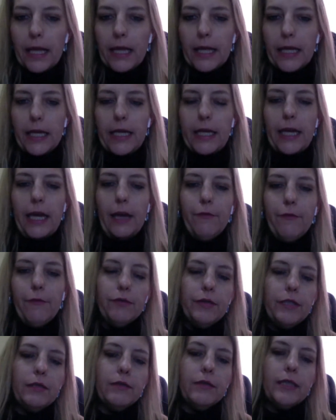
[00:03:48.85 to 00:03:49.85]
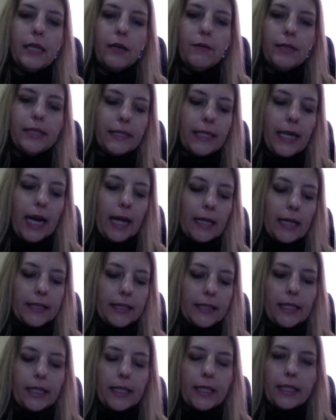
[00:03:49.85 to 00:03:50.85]
E que haviam sido sequestradas
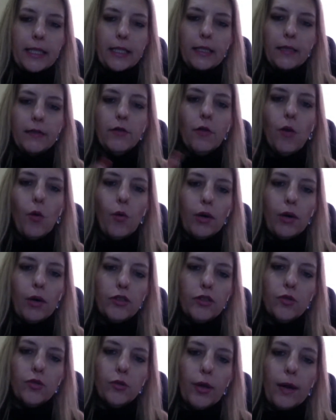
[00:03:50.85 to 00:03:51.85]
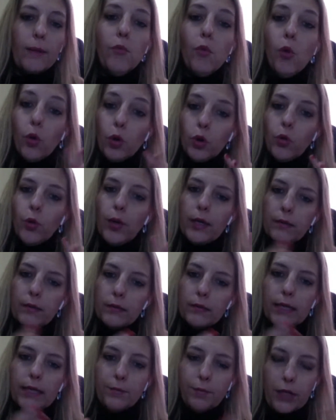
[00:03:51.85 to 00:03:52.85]
aqui com a ajuda mútua
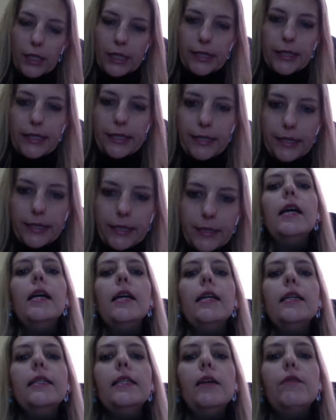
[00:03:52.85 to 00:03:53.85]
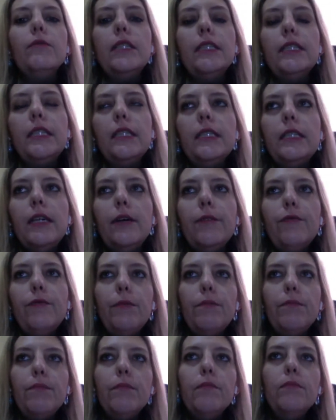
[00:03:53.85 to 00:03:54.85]
das polícias. Então, o TCC foi
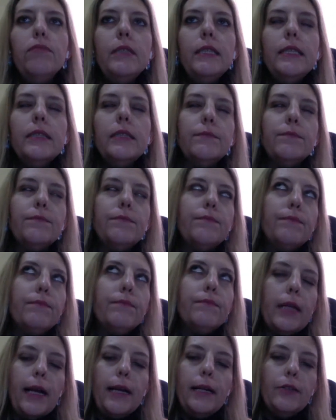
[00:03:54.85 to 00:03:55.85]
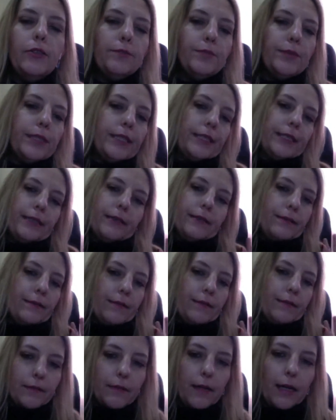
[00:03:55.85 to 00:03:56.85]
um, né, tipo assim,
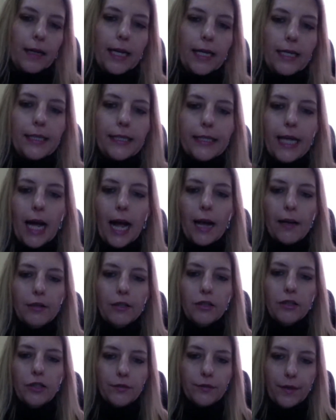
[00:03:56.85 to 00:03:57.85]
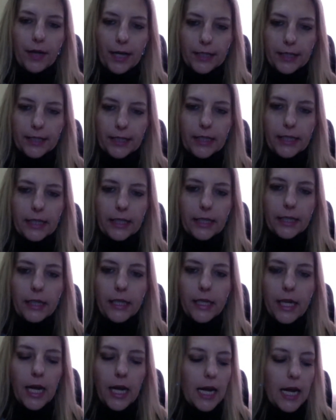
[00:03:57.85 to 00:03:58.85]
aquele ensaio que a gente faz ali,
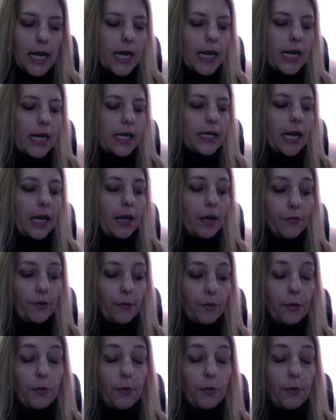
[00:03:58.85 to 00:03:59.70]
e aí eu fui para o